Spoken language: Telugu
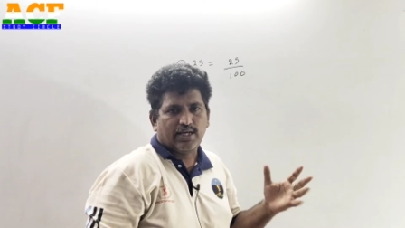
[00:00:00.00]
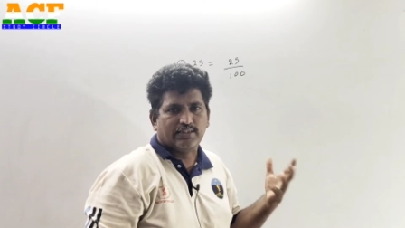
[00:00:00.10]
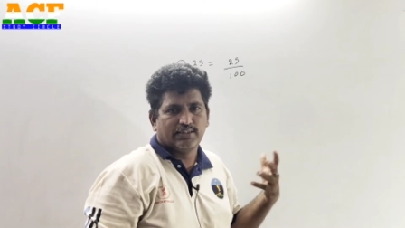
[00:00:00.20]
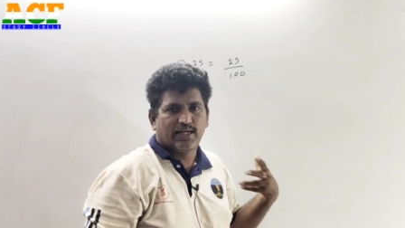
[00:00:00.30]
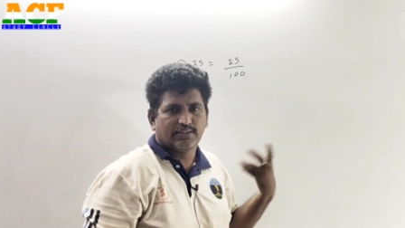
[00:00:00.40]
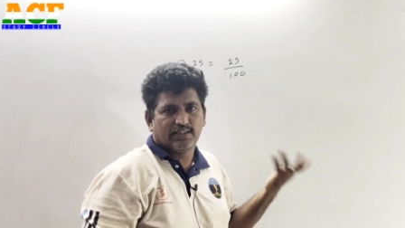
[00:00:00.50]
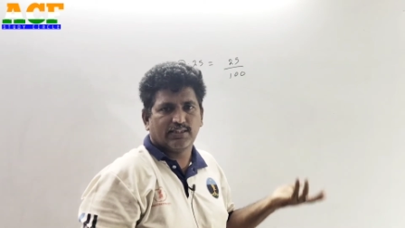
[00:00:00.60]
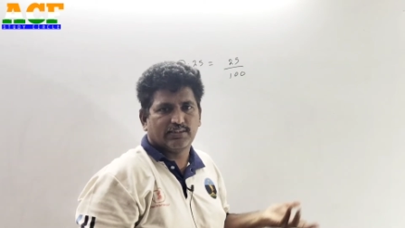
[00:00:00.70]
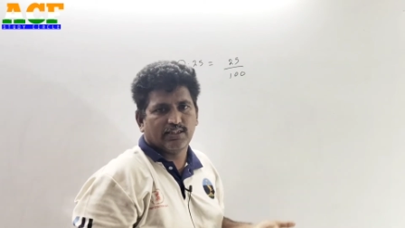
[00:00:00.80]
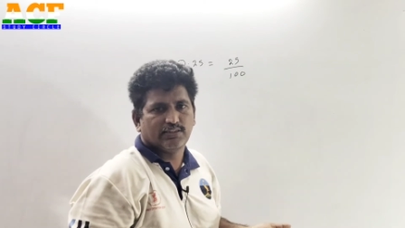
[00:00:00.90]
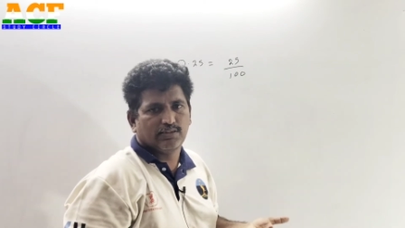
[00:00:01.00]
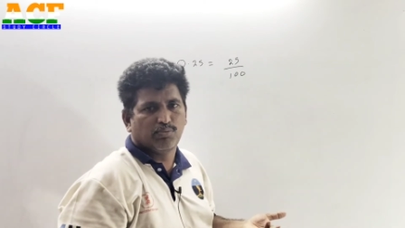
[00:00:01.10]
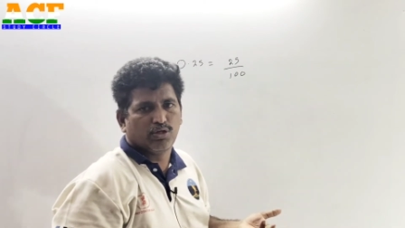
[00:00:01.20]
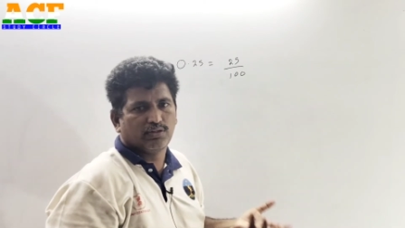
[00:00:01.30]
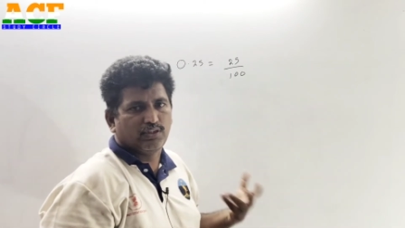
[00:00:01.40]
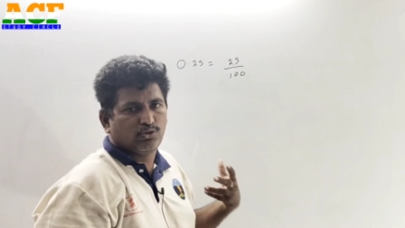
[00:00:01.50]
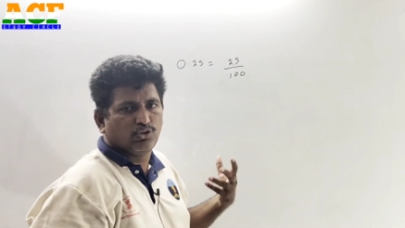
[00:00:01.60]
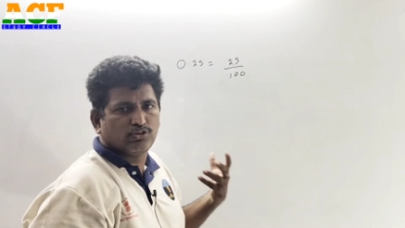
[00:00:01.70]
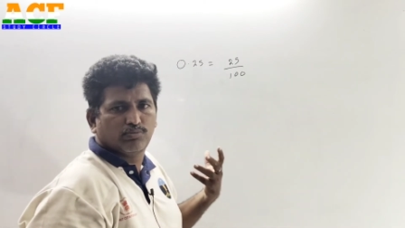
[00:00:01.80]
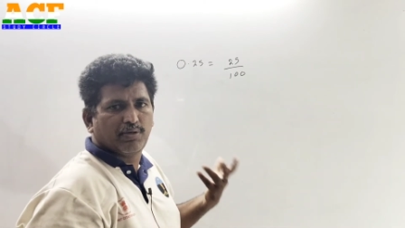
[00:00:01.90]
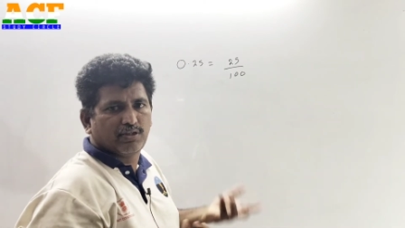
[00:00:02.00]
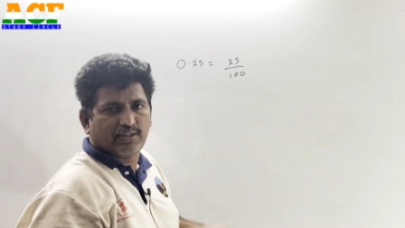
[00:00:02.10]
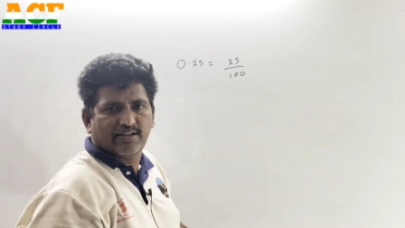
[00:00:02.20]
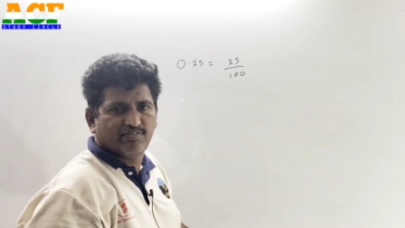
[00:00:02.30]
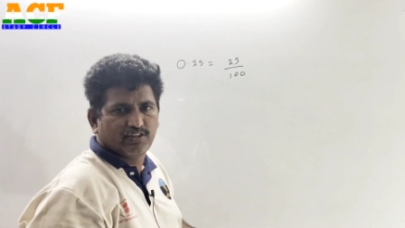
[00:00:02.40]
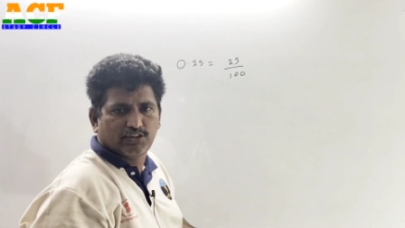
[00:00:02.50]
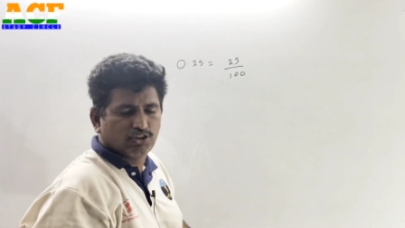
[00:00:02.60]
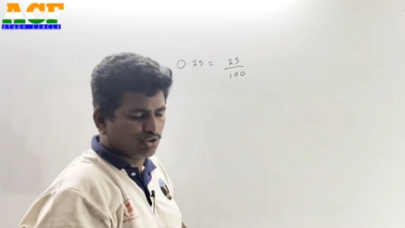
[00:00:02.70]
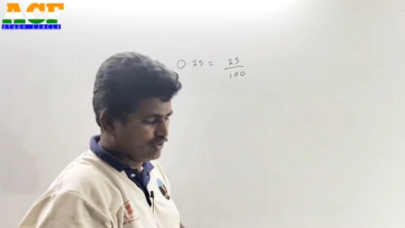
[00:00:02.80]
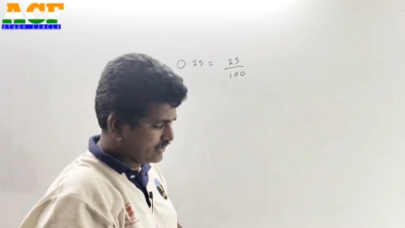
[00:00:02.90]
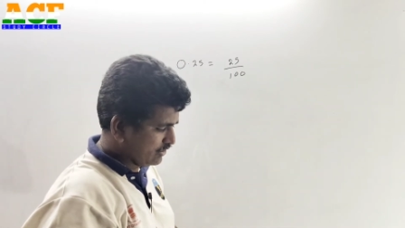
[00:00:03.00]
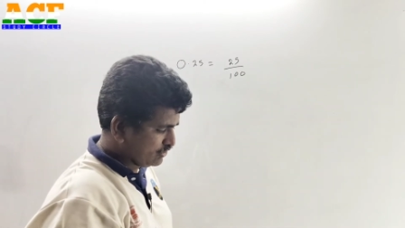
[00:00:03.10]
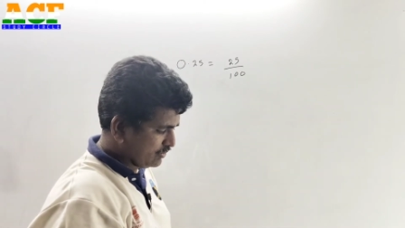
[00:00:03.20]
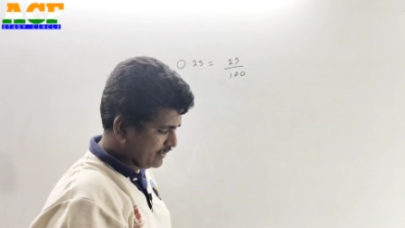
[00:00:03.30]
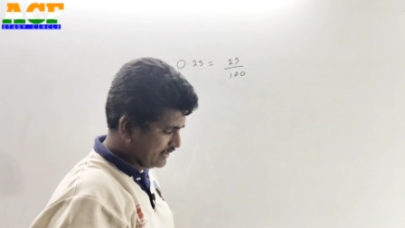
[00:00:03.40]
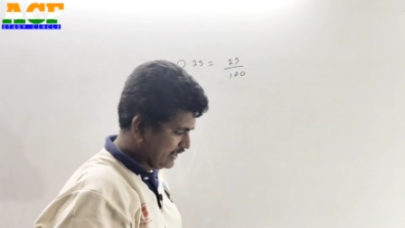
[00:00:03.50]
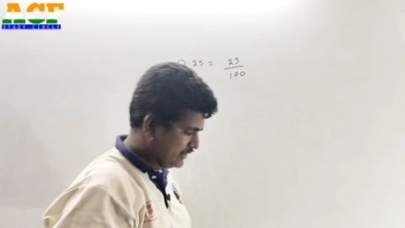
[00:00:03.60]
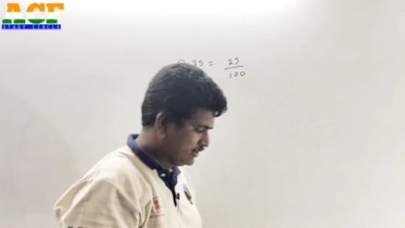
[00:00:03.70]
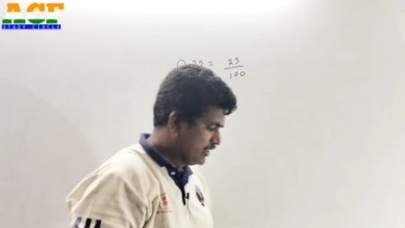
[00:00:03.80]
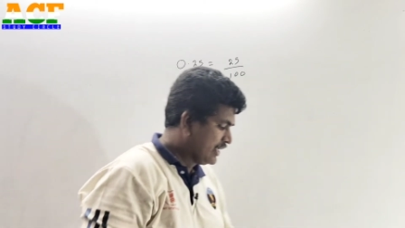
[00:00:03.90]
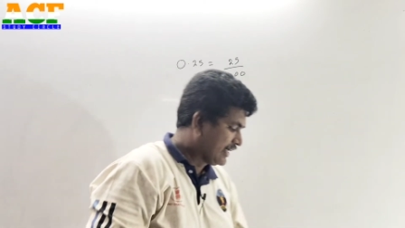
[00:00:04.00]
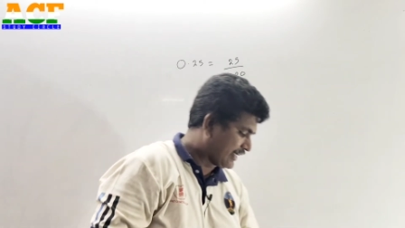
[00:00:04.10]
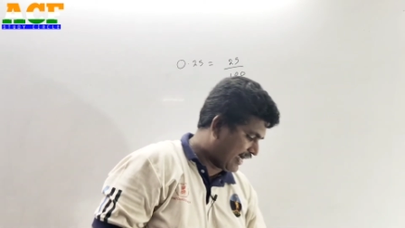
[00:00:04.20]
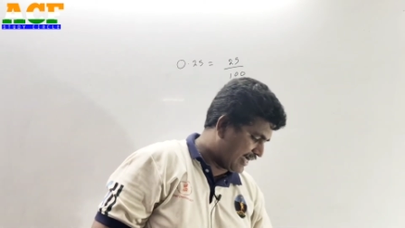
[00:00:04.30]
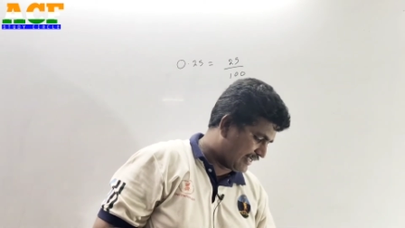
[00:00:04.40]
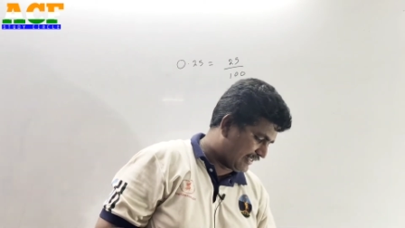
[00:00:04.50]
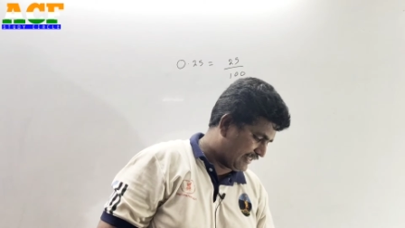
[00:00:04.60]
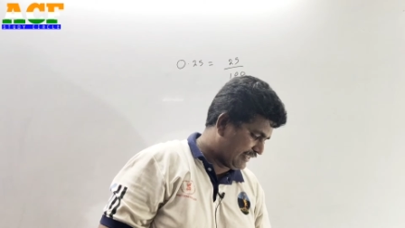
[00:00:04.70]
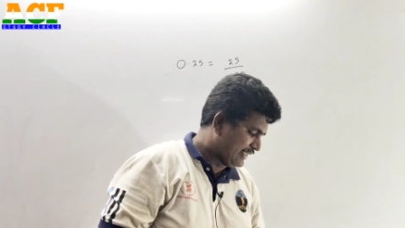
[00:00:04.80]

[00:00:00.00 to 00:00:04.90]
అది అందరికీ తెలిసిన మోడల్ దీనికోసం మనం టైం వేస్ట్ చేసుకోవాల్సిన అవసరం అయితే లేదు కానీ